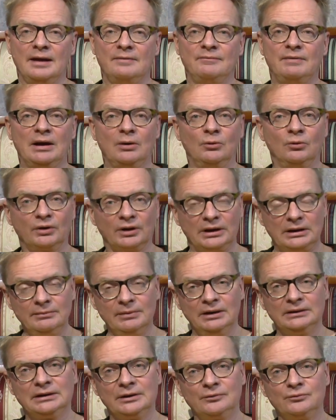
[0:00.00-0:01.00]
wer auch
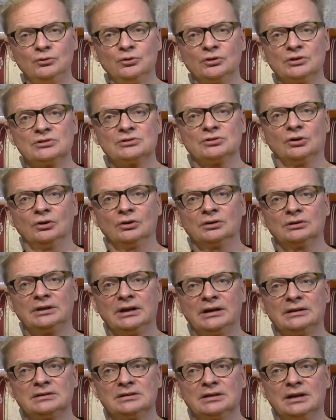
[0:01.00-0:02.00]
immer dafür gesorgt
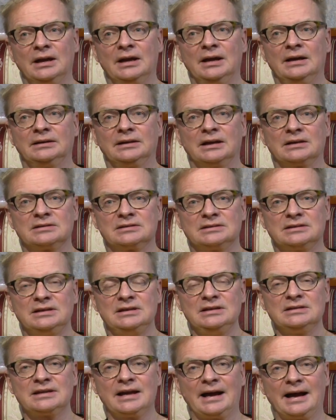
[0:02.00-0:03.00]
hat, dass
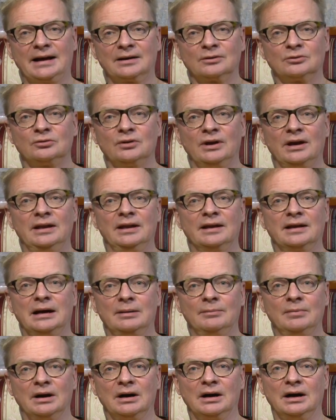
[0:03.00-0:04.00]
diese aktuelle
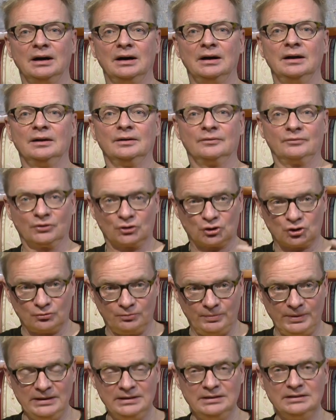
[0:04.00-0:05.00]
Kamera
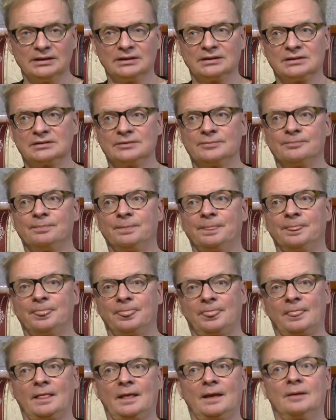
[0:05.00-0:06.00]
verschwindet,
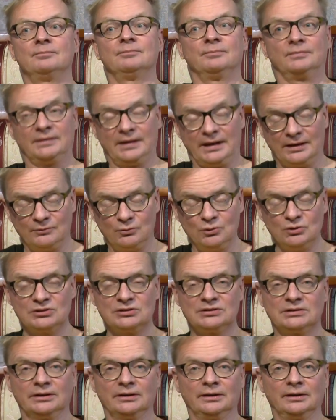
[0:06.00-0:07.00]
der
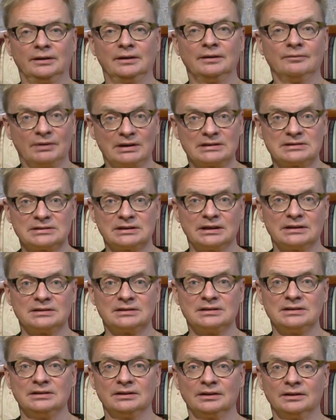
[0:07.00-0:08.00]
wusste, was
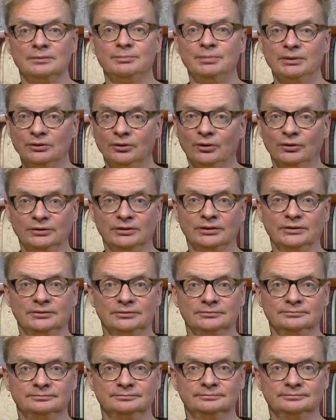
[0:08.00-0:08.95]
Satire bedeutet.